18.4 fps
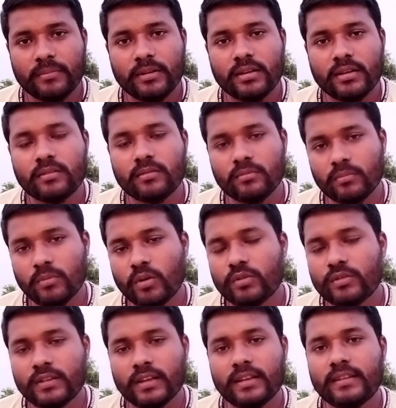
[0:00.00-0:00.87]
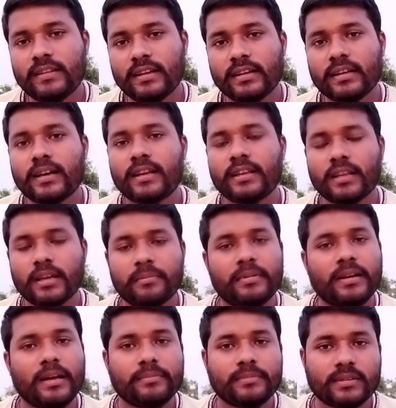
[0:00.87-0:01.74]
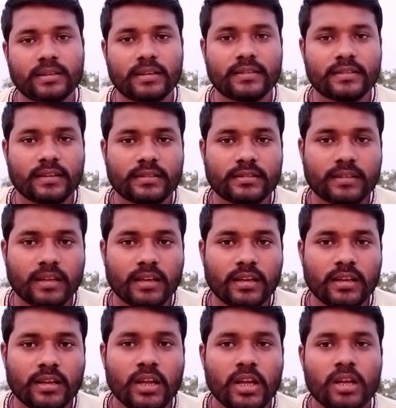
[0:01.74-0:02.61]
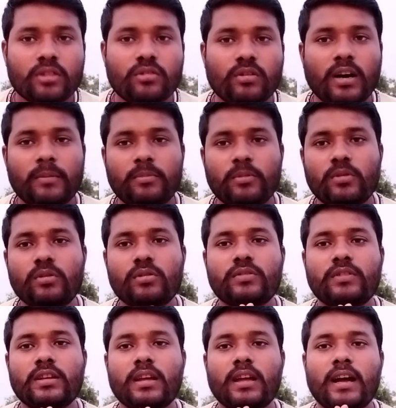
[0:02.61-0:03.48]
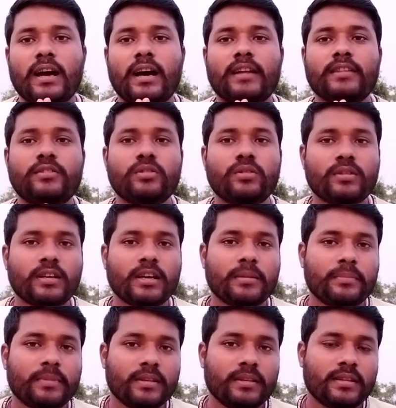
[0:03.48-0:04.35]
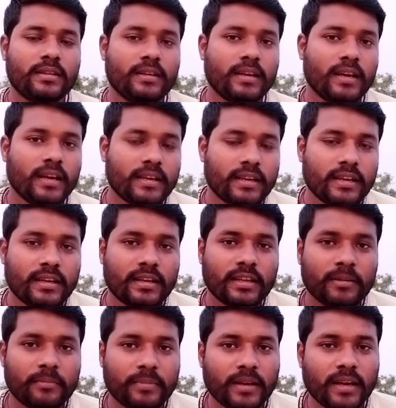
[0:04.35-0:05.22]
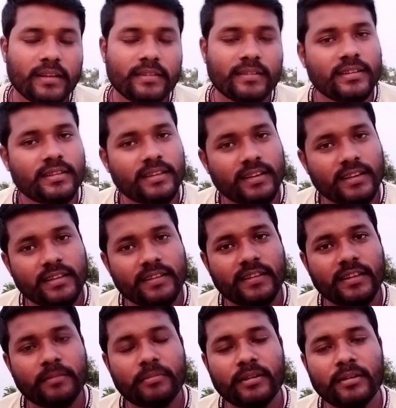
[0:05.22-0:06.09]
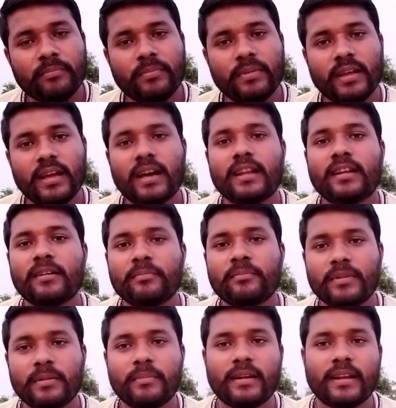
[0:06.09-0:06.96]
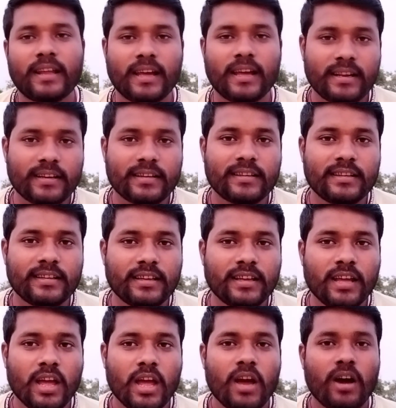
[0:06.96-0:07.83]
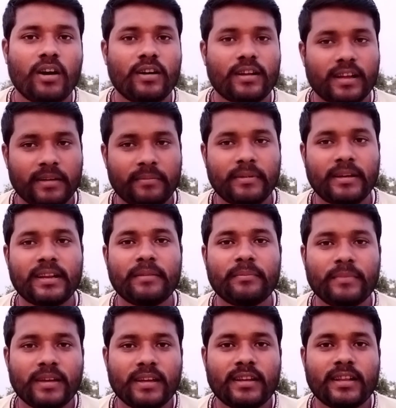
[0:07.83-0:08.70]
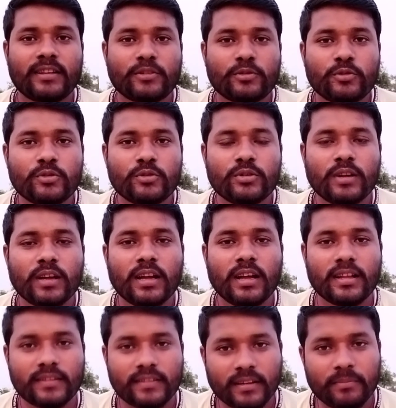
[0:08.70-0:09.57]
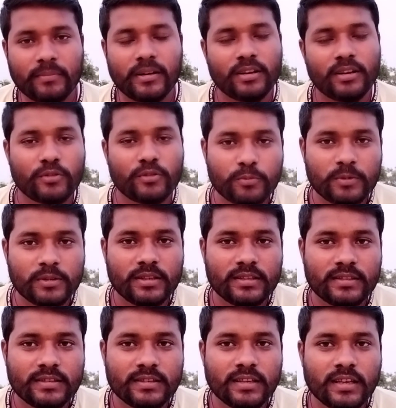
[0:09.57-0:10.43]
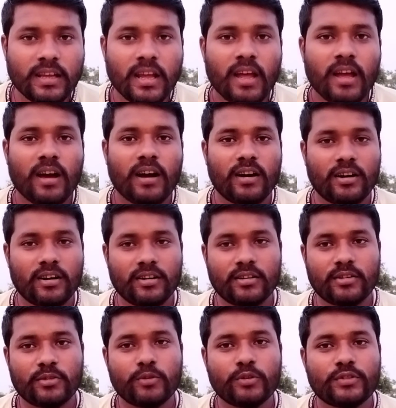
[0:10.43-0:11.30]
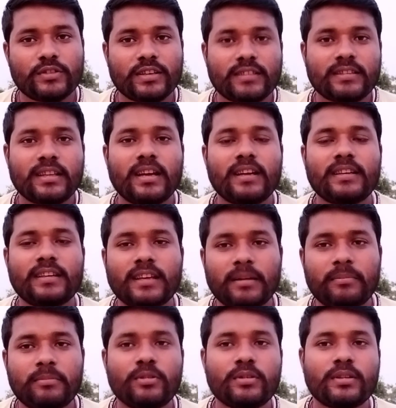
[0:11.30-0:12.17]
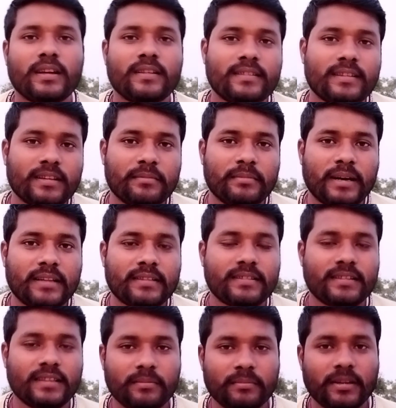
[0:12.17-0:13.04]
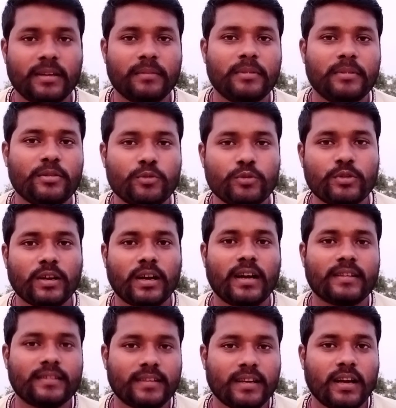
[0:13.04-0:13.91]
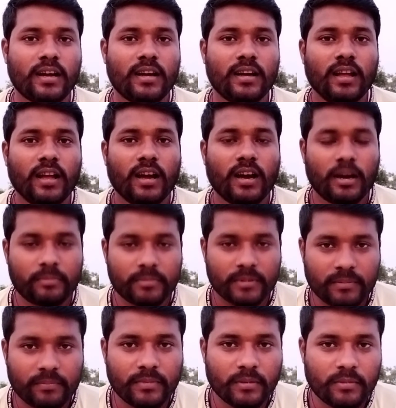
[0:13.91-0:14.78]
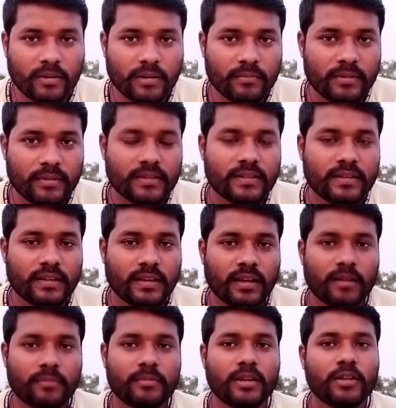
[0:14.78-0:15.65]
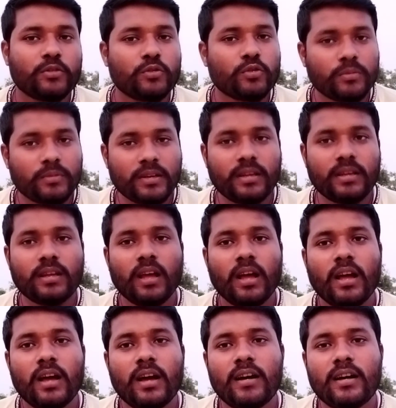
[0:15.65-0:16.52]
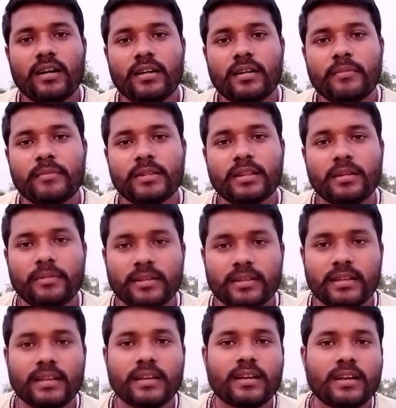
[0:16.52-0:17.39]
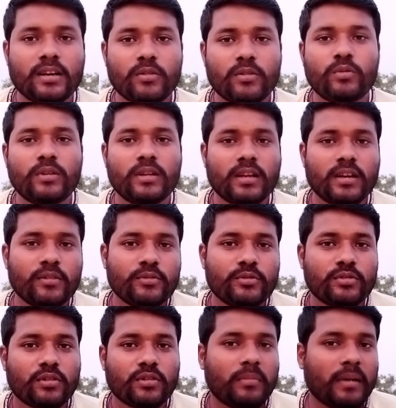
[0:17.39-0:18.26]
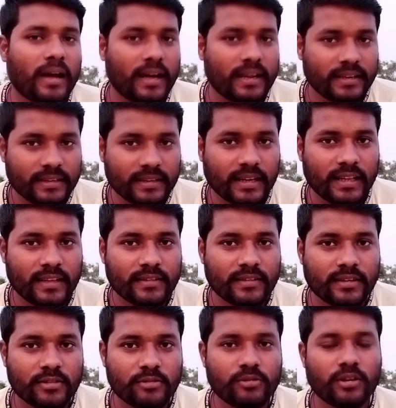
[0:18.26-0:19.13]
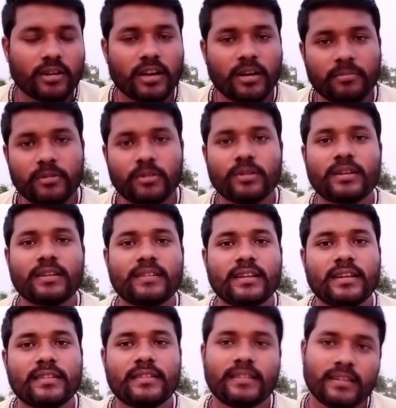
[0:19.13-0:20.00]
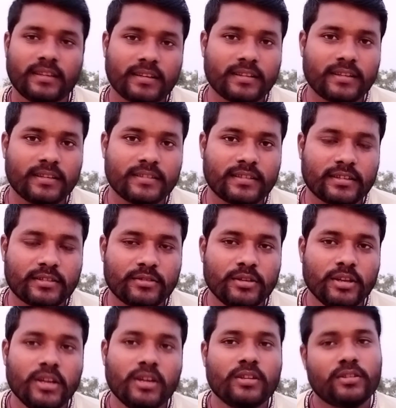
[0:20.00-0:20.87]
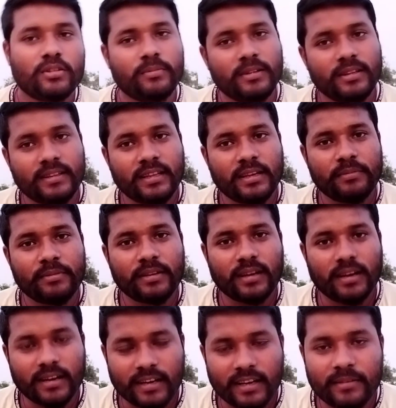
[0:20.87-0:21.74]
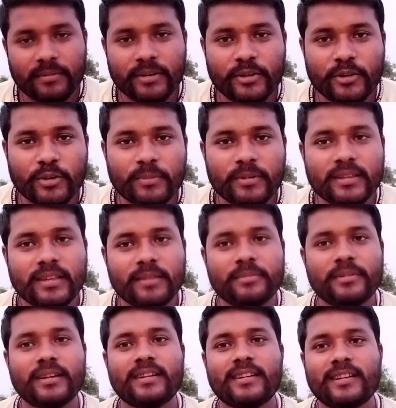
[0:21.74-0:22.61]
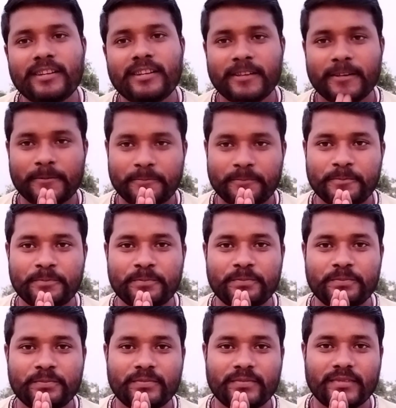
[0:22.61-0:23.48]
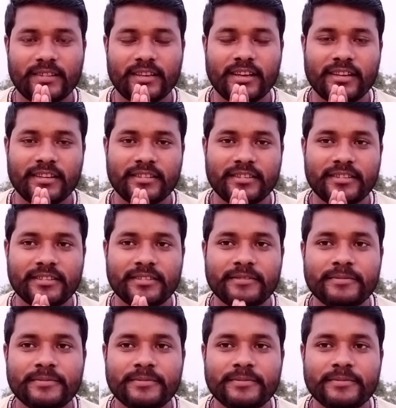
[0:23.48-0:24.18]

से भी बहुत सारी जानकारियाँ प्राप्त कर सकते हैं तो आप लोगों से हाथ जोड़कर विनती है कि कृपया इसी तरह से अपना प्यार हम पे बनाए रखिए और हमारे मेहनत को जो है सफल रूप दीजिए और हो सकता है कि आप लोग के आशीर्वाद से मैं भी कुछ अच्छा अपना परफॉर्मेंस या अपना जो भी आ, मतलब अंदर का गुण है उसको बाहर निकाल सकूँ और आप लोग के साथ शेयर कर सकूँ तो मिलते हैं फिर अगले वीडियो में तब तक के लिए जय हिंद